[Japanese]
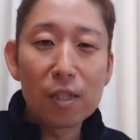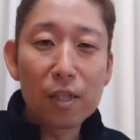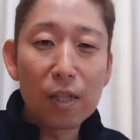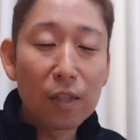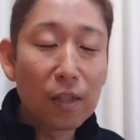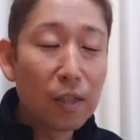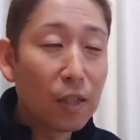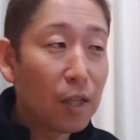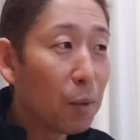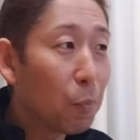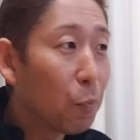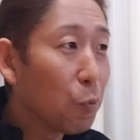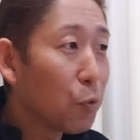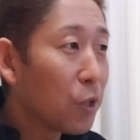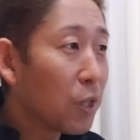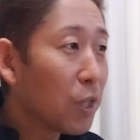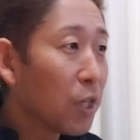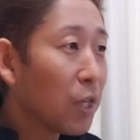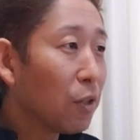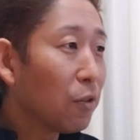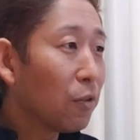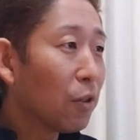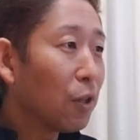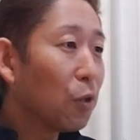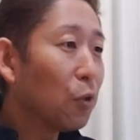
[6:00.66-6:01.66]
しちゃったら申し訳
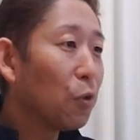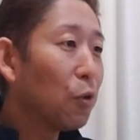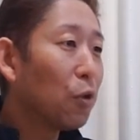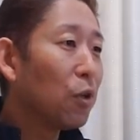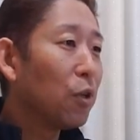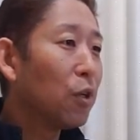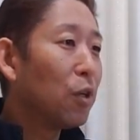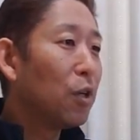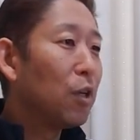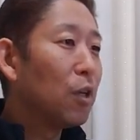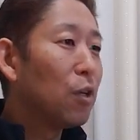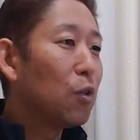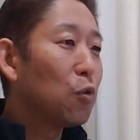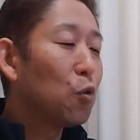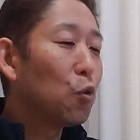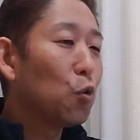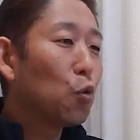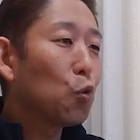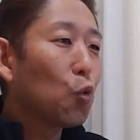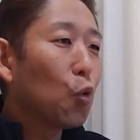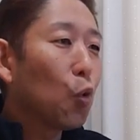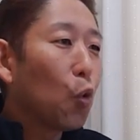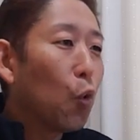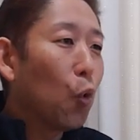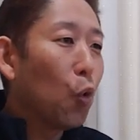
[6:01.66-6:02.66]
ないですけどちょっ
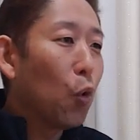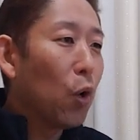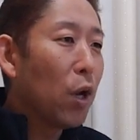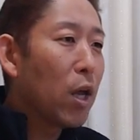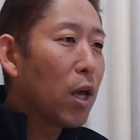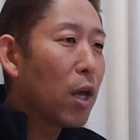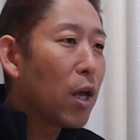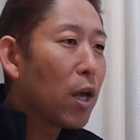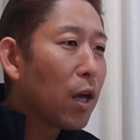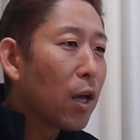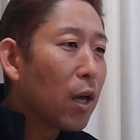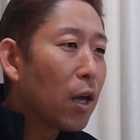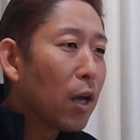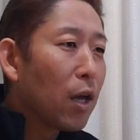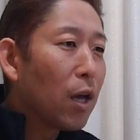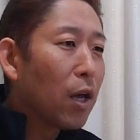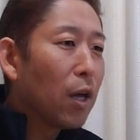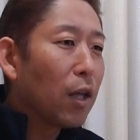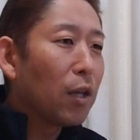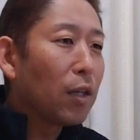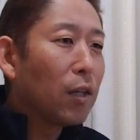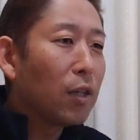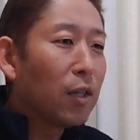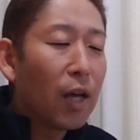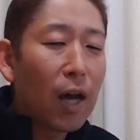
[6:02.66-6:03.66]
とこうね
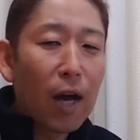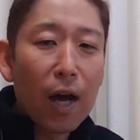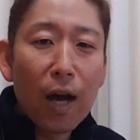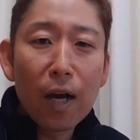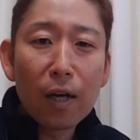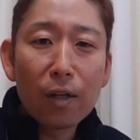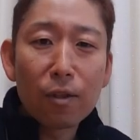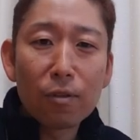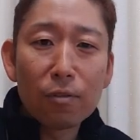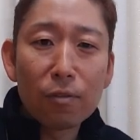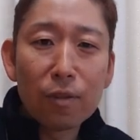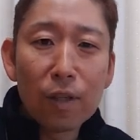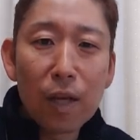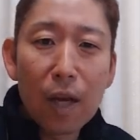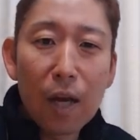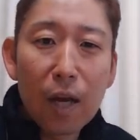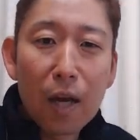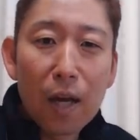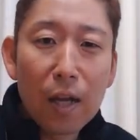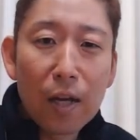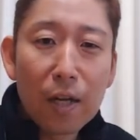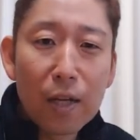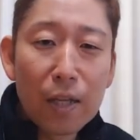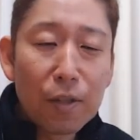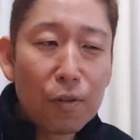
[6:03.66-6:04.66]
ダークな
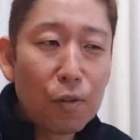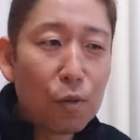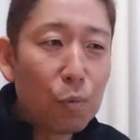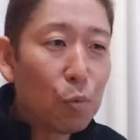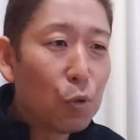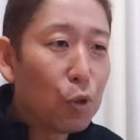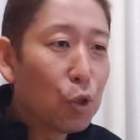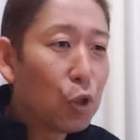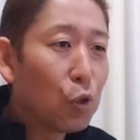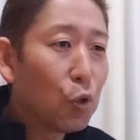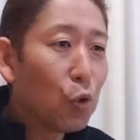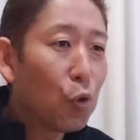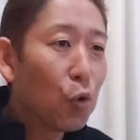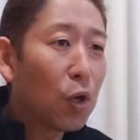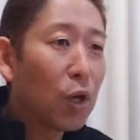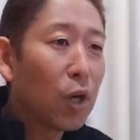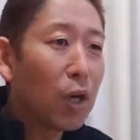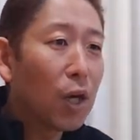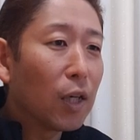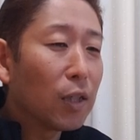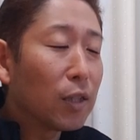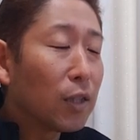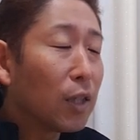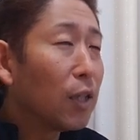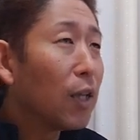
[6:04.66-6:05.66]
リズムに乗っ
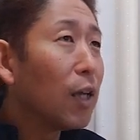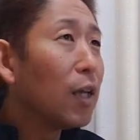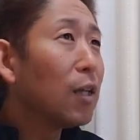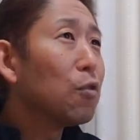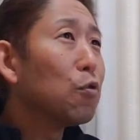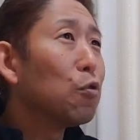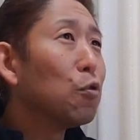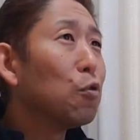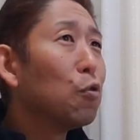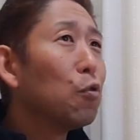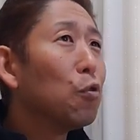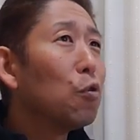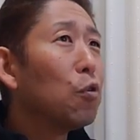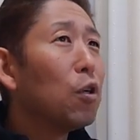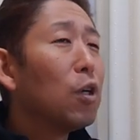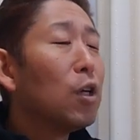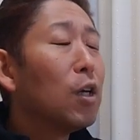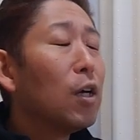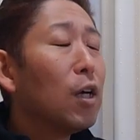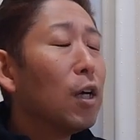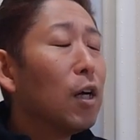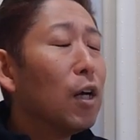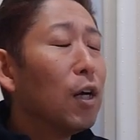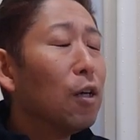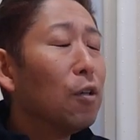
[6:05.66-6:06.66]
かった何ちゅうの
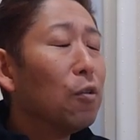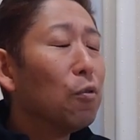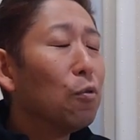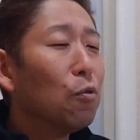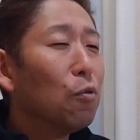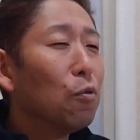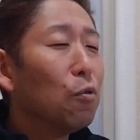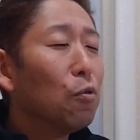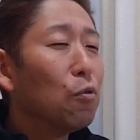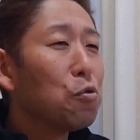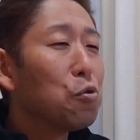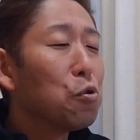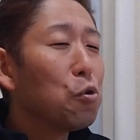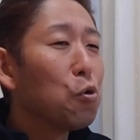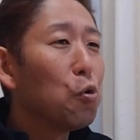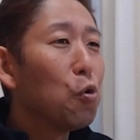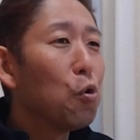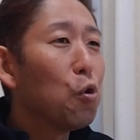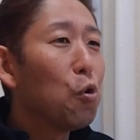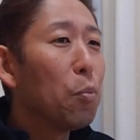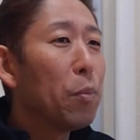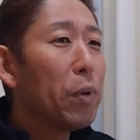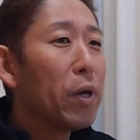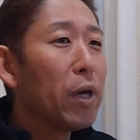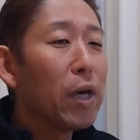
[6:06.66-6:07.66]
あの
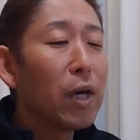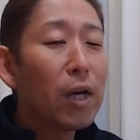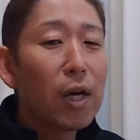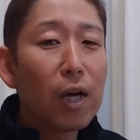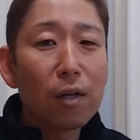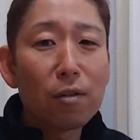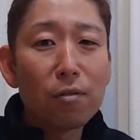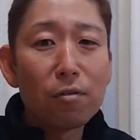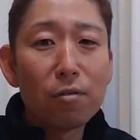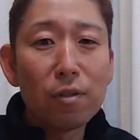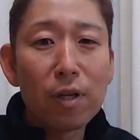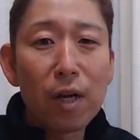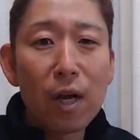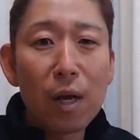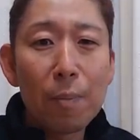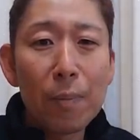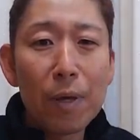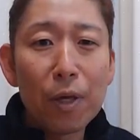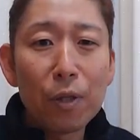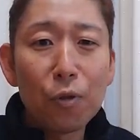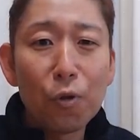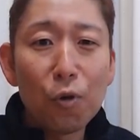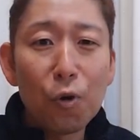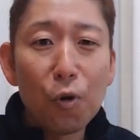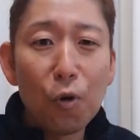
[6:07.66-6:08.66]
照明が暗
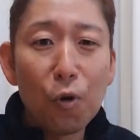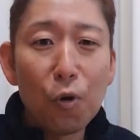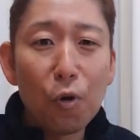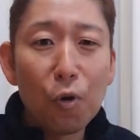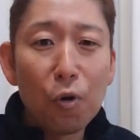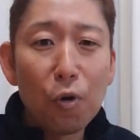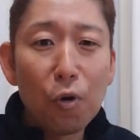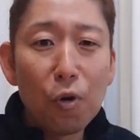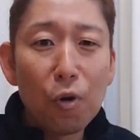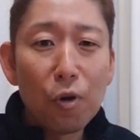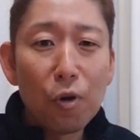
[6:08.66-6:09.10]
めの